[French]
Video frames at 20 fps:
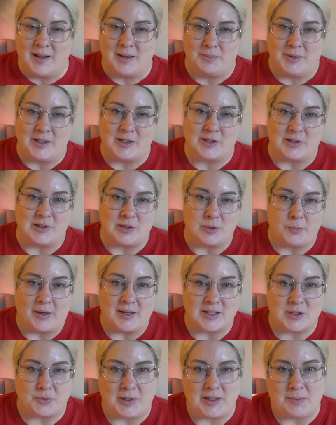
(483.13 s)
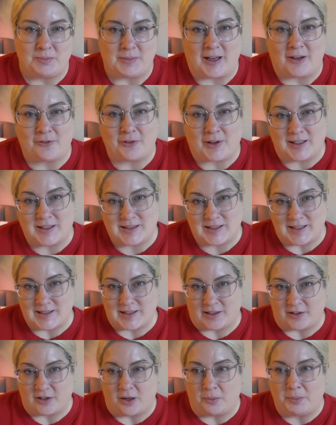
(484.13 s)
Mais c'est super sweet. Mais en français,
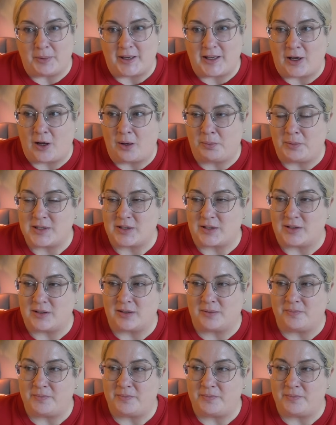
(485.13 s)
c'est encore meilleur parce que.